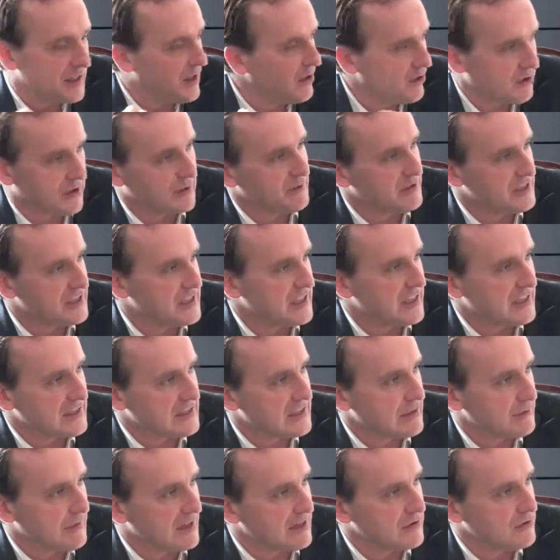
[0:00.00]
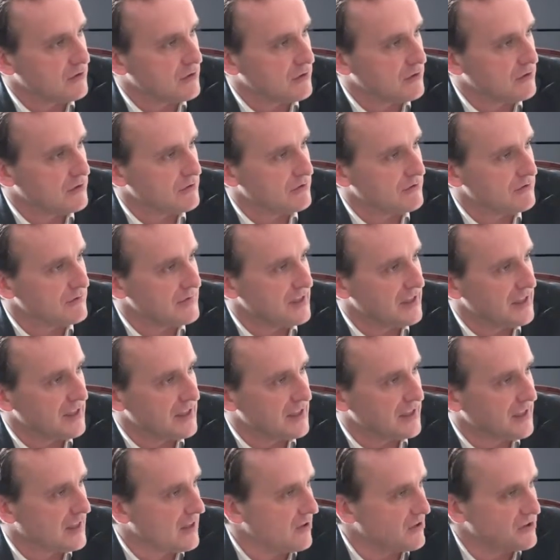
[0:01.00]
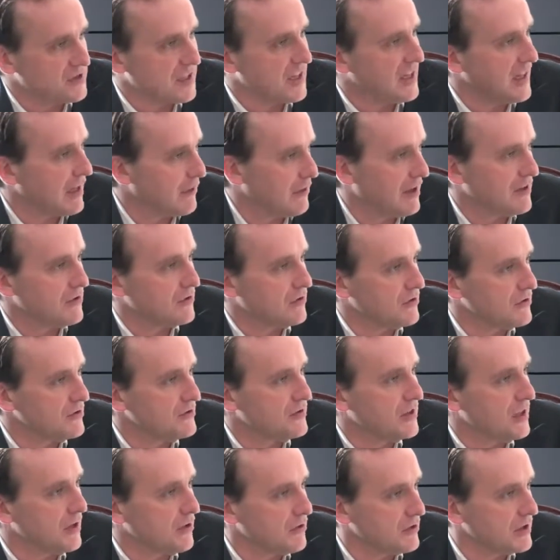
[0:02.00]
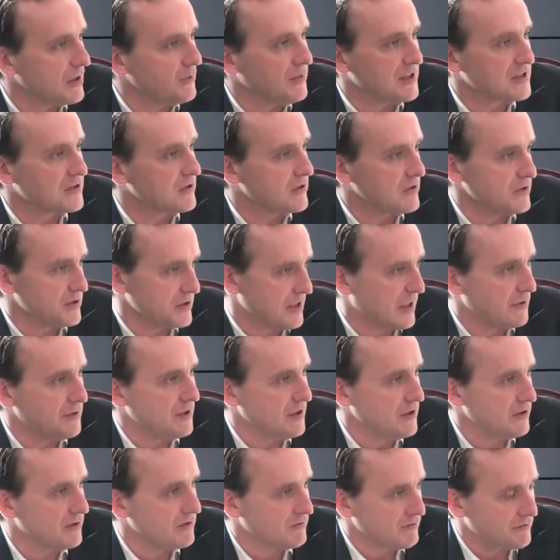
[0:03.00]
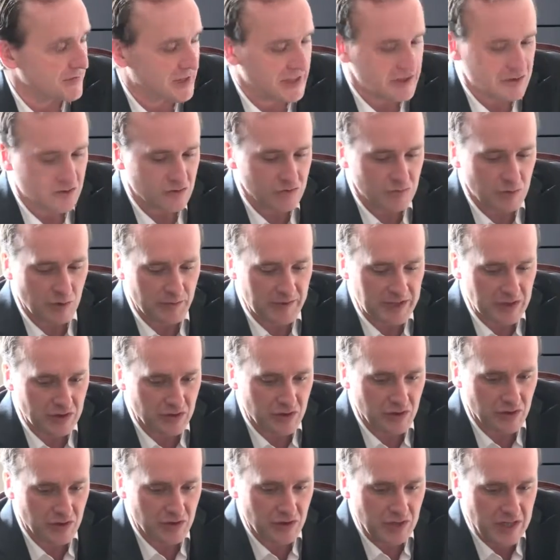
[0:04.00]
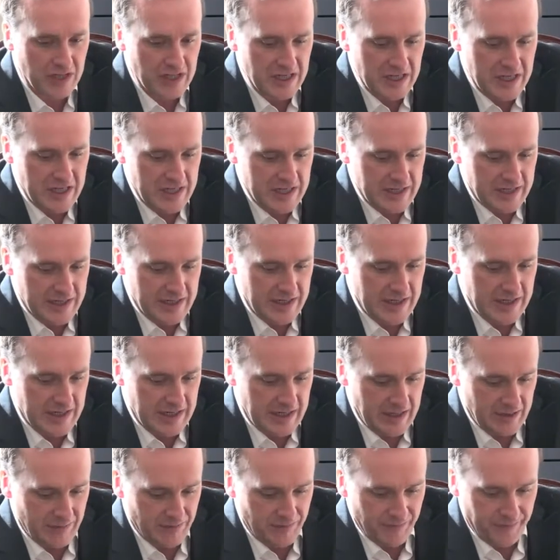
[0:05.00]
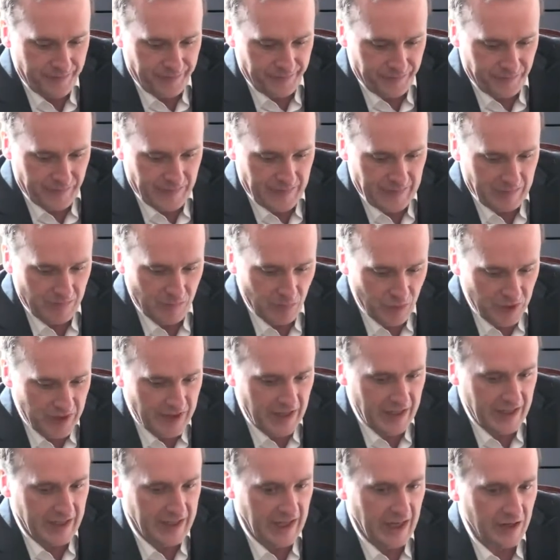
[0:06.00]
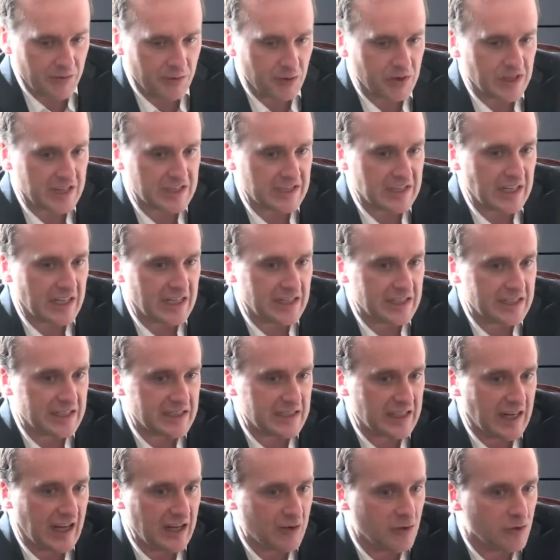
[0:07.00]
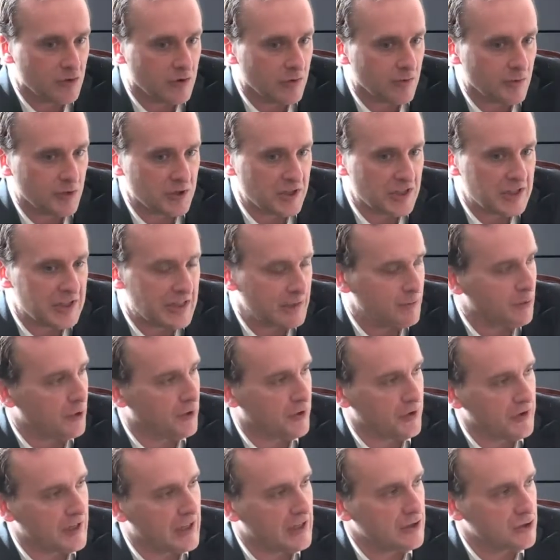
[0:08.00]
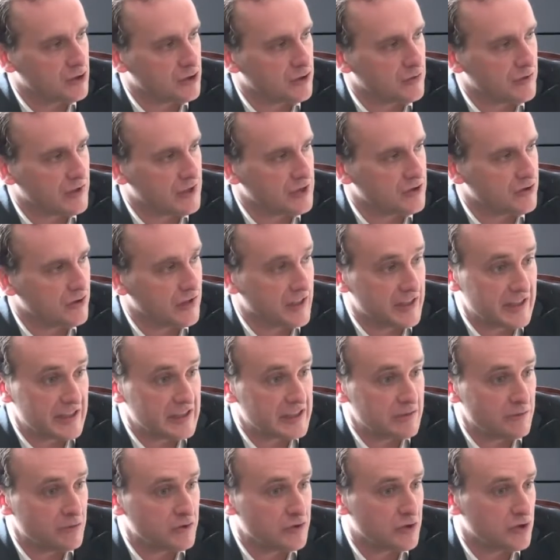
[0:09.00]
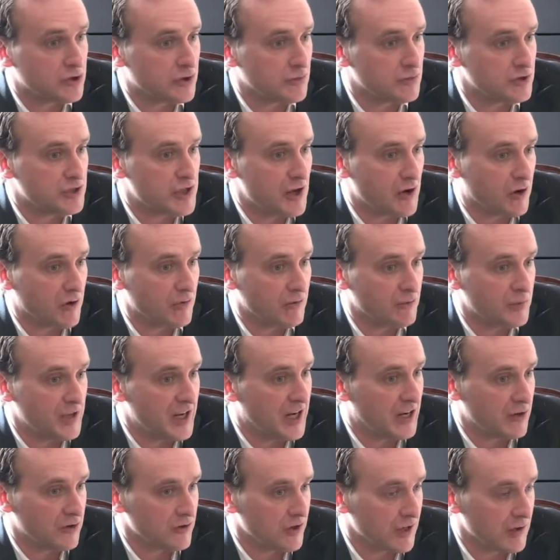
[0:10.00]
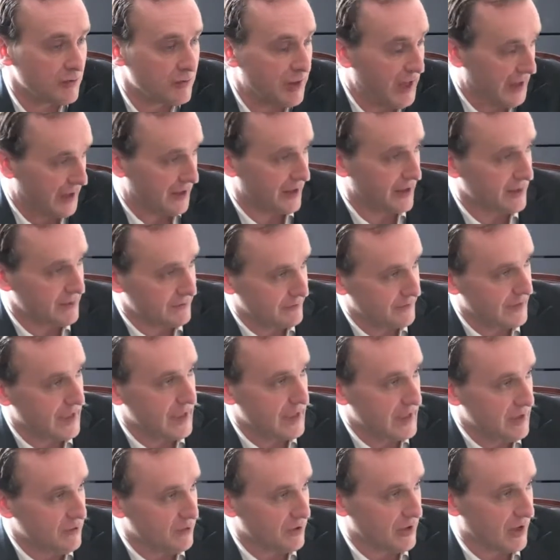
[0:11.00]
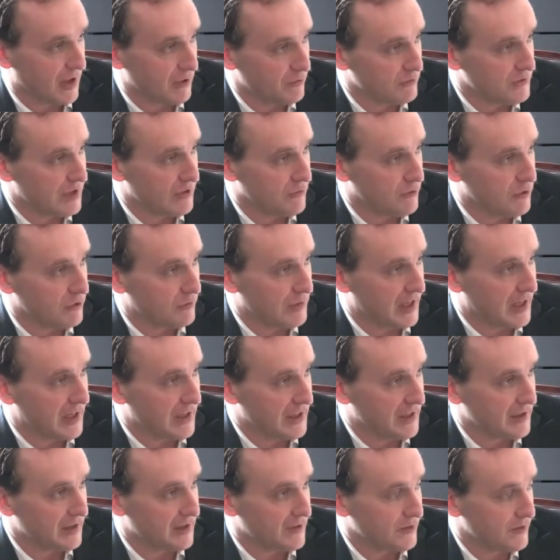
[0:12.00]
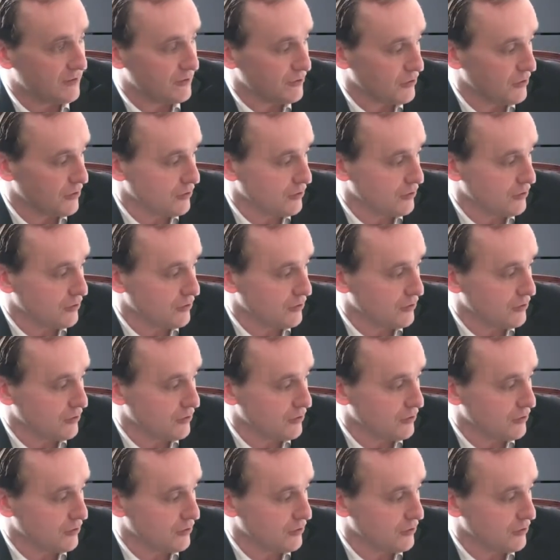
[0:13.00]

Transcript: quiero que me sigas llamando, ni quiero seguir hablando contigo, te paso con Sabino. es un momento em, muy delicado porque está, hay un componente emocional sobre eso. En ese momento es como si rompiera con el padre. Porque de alguna forma el,